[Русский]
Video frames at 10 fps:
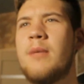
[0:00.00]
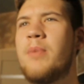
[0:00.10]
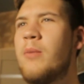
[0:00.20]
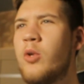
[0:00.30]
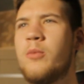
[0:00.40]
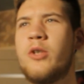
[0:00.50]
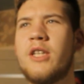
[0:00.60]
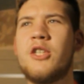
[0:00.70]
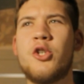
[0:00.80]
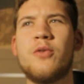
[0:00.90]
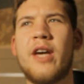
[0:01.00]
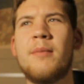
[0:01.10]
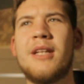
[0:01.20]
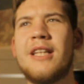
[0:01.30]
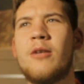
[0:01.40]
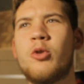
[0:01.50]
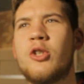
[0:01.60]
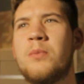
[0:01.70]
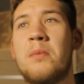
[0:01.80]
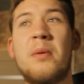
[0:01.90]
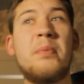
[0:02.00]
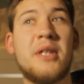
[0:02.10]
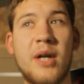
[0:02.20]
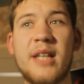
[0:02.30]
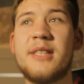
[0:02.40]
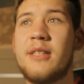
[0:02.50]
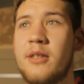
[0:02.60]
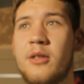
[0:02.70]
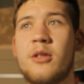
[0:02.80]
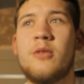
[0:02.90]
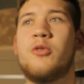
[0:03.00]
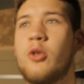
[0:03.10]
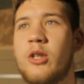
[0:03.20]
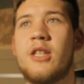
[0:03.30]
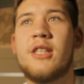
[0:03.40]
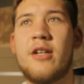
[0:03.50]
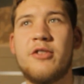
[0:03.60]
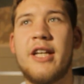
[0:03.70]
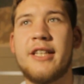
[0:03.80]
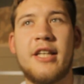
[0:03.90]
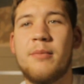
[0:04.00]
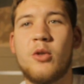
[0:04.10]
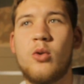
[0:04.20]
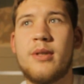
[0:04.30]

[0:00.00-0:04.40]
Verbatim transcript: И, по-моему, есть еще время для того, чтобы попытаться э, все-таки сравнять каким-то